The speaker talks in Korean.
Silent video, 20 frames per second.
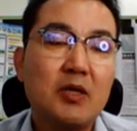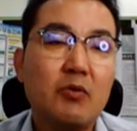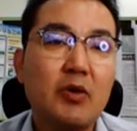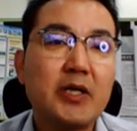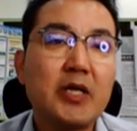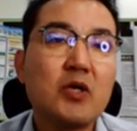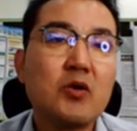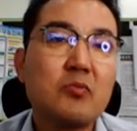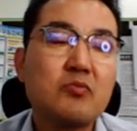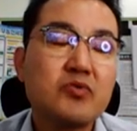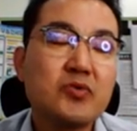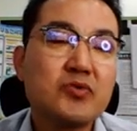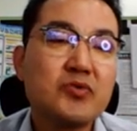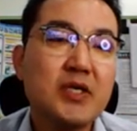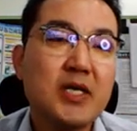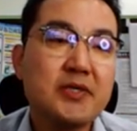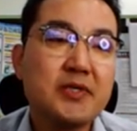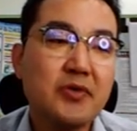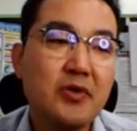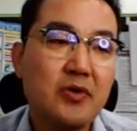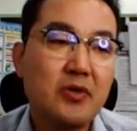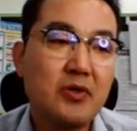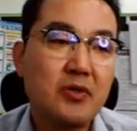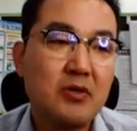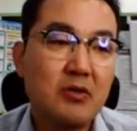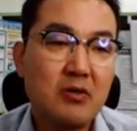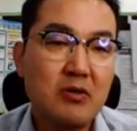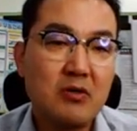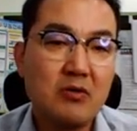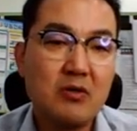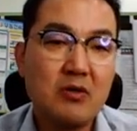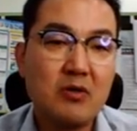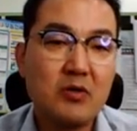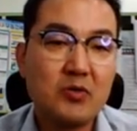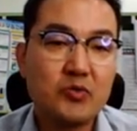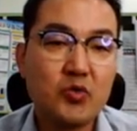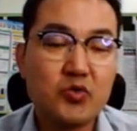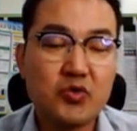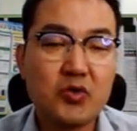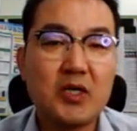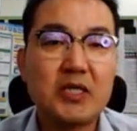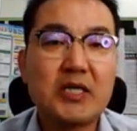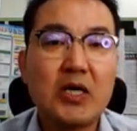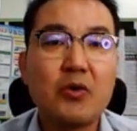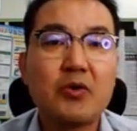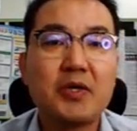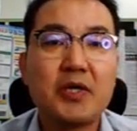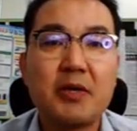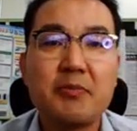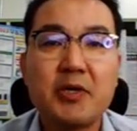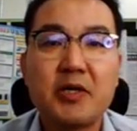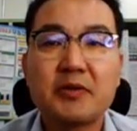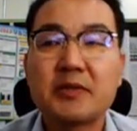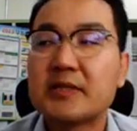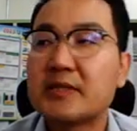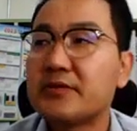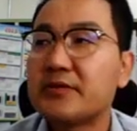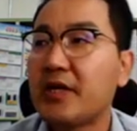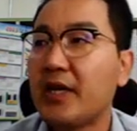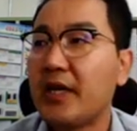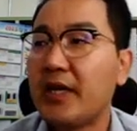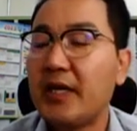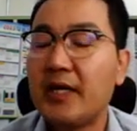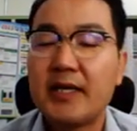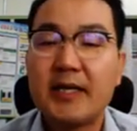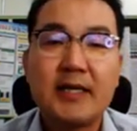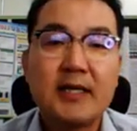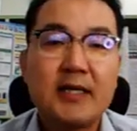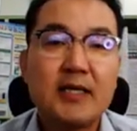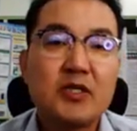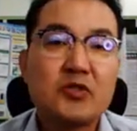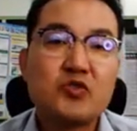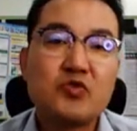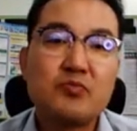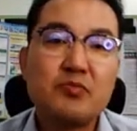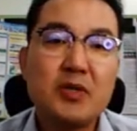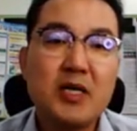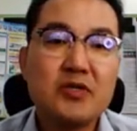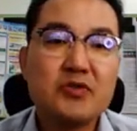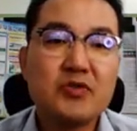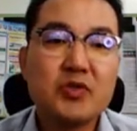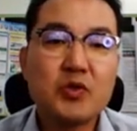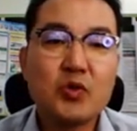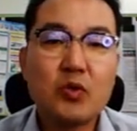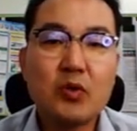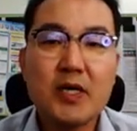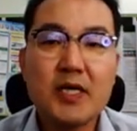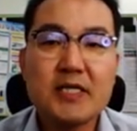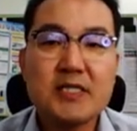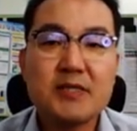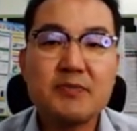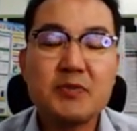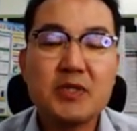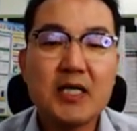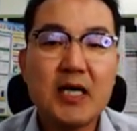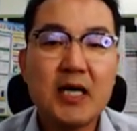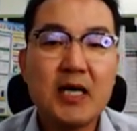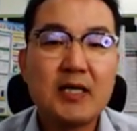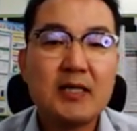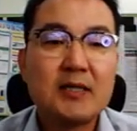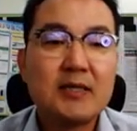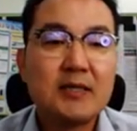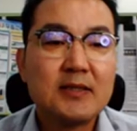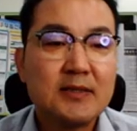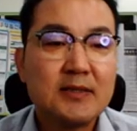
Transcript: 원앤 원북스에서 어, 도서가 나오게 되면 그때 준비할 수 있도록 하겠습니다.